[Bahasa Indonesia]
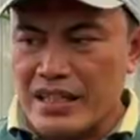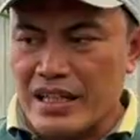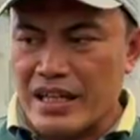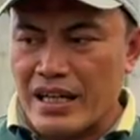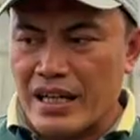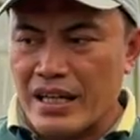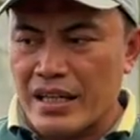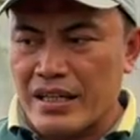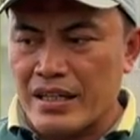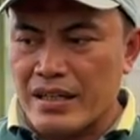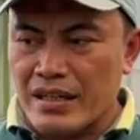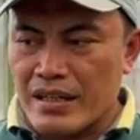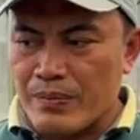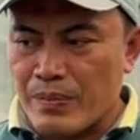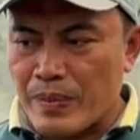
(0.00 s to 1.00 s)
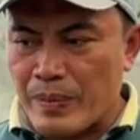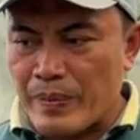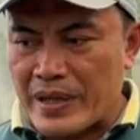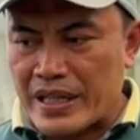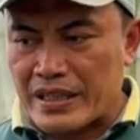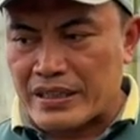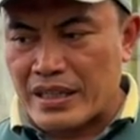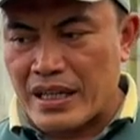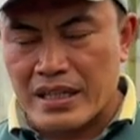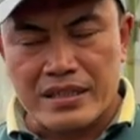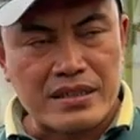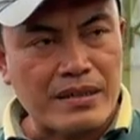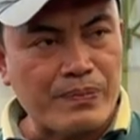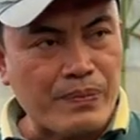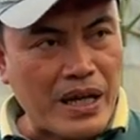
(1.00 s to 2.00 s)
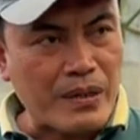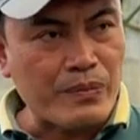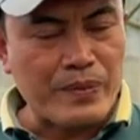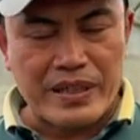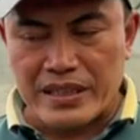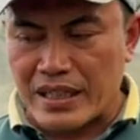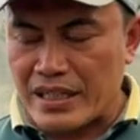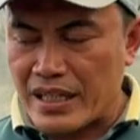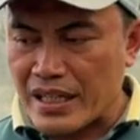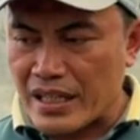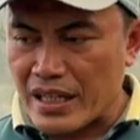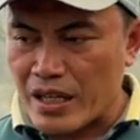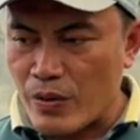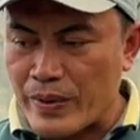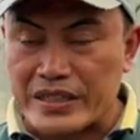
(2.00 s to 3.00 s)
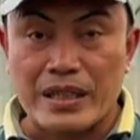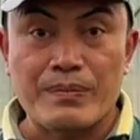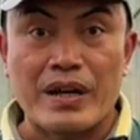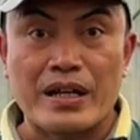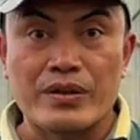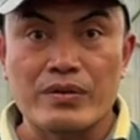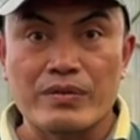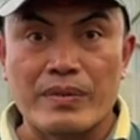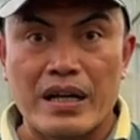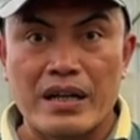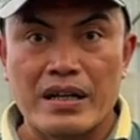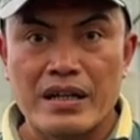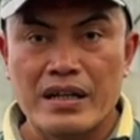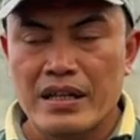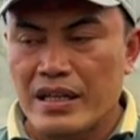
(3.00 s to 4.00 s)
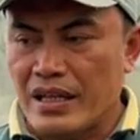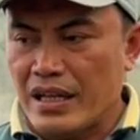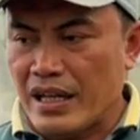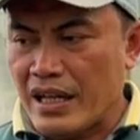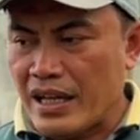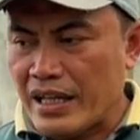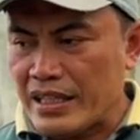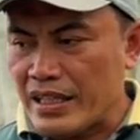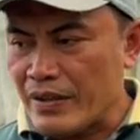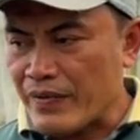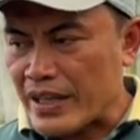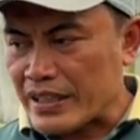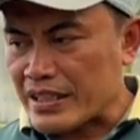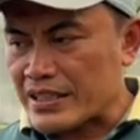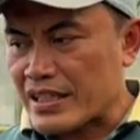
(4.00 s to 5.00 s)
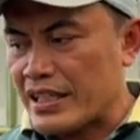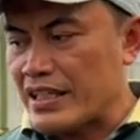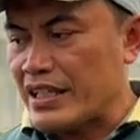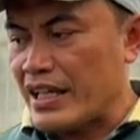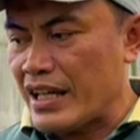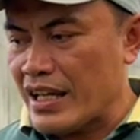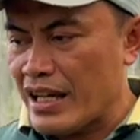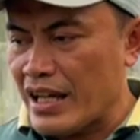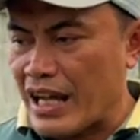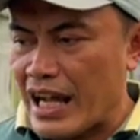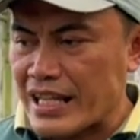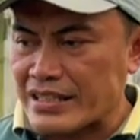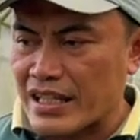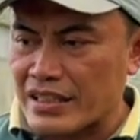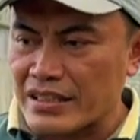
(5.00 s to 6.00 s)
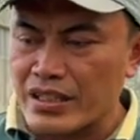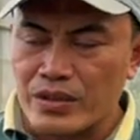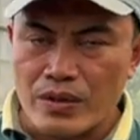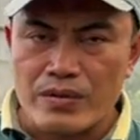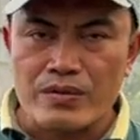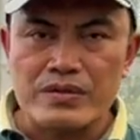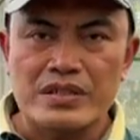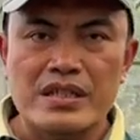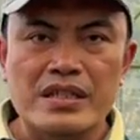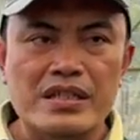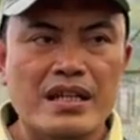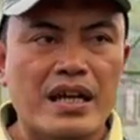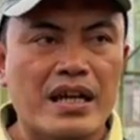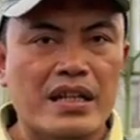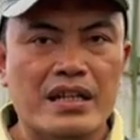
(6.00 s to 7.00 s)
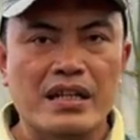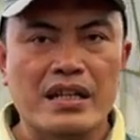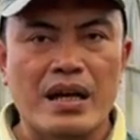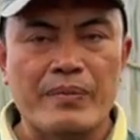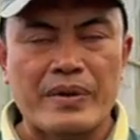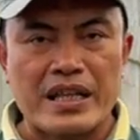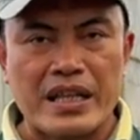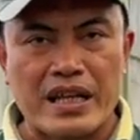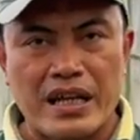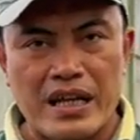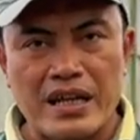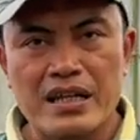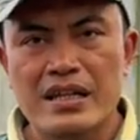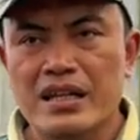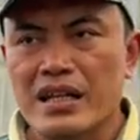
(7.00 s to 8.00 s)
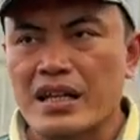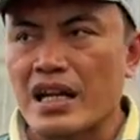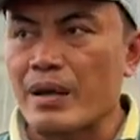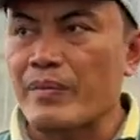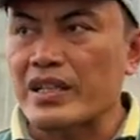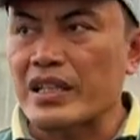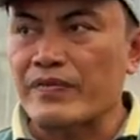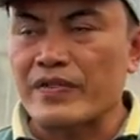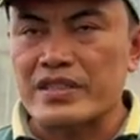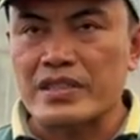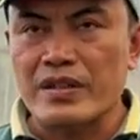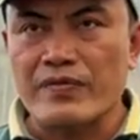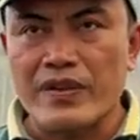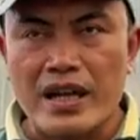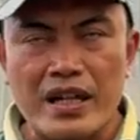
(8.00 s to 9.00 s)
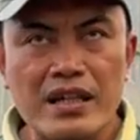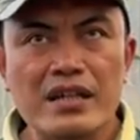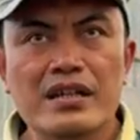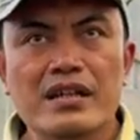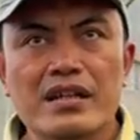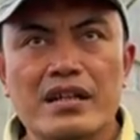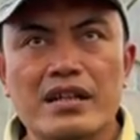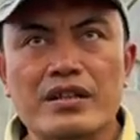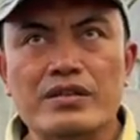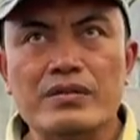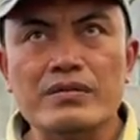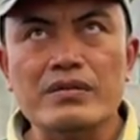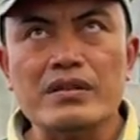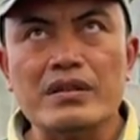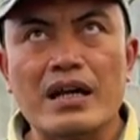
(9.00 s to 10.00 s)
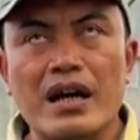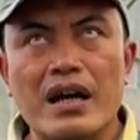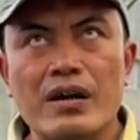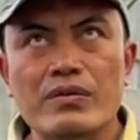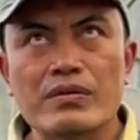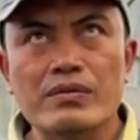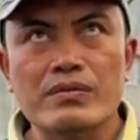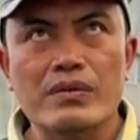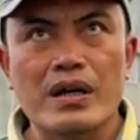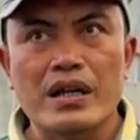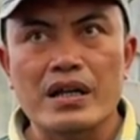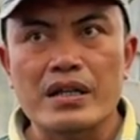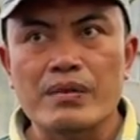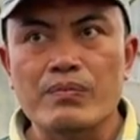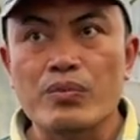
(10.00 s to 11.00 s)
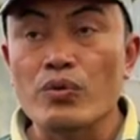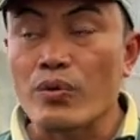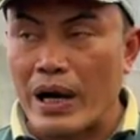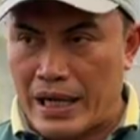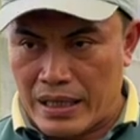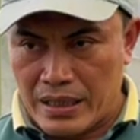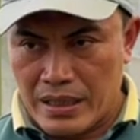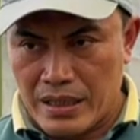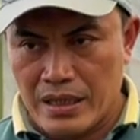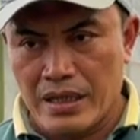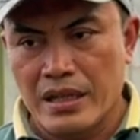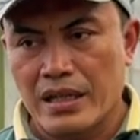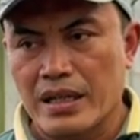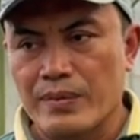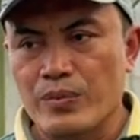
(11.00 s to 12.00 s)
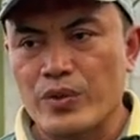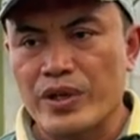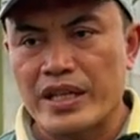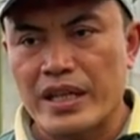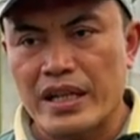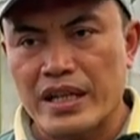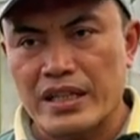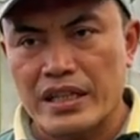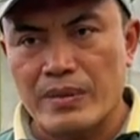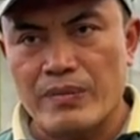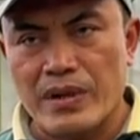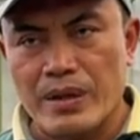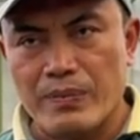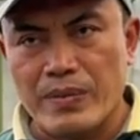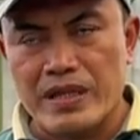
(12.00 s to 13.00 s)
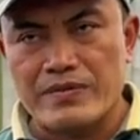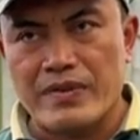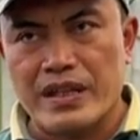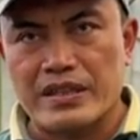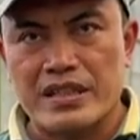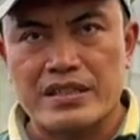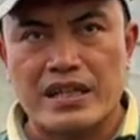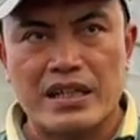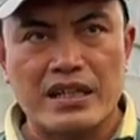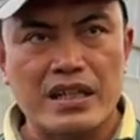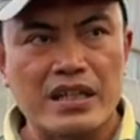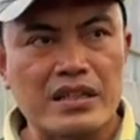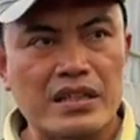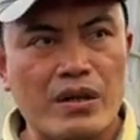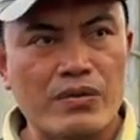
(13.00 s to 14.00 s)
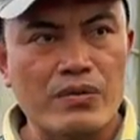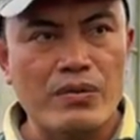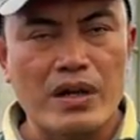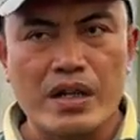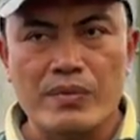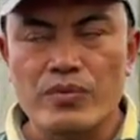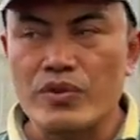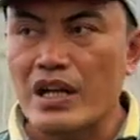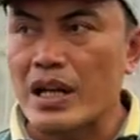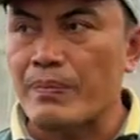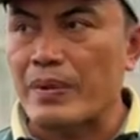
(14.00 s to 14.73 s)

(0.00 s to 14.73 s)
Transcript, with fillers: dengan uh, pemerintah setempat, pemerintah daerah Kabupaten Bandung, Pak. Nah, ini varietas kania asalnya introduksi dari Amerika, namanya festival itu tahun 2000-an. Kemudian kita melepas varietas kania ini tahun 2018.